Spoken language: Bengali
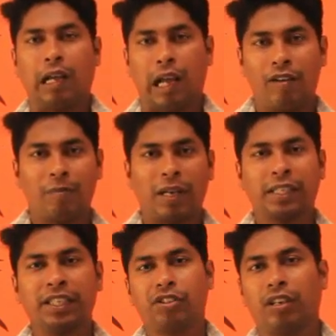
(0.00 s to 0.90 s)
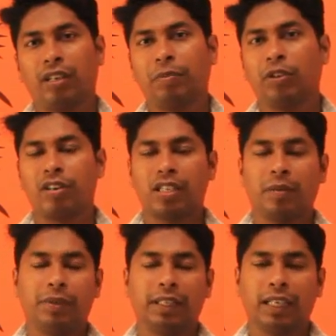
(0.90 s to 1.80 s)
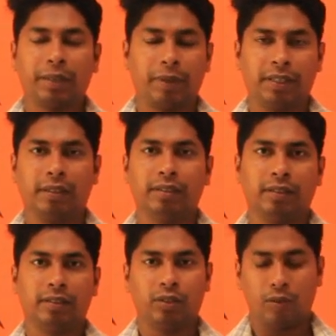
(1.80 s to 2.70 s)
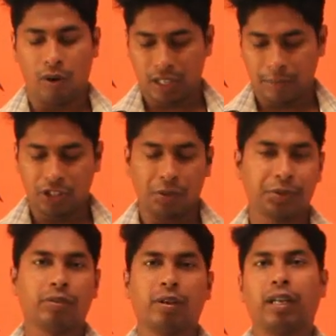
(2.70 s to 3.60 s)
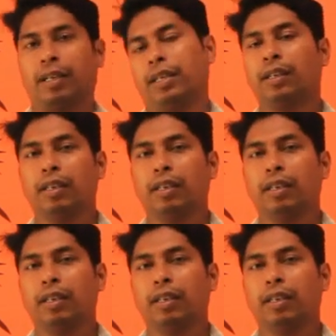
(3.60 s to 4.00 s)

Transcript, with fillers: আমার পাশে নিশ্চয়ই আপনি হোয়াটসঅ্যাপটি দেখতে পাচ্ছেন তো হোয়াটসঅ্যাপের যে অপশানগুলি থাকে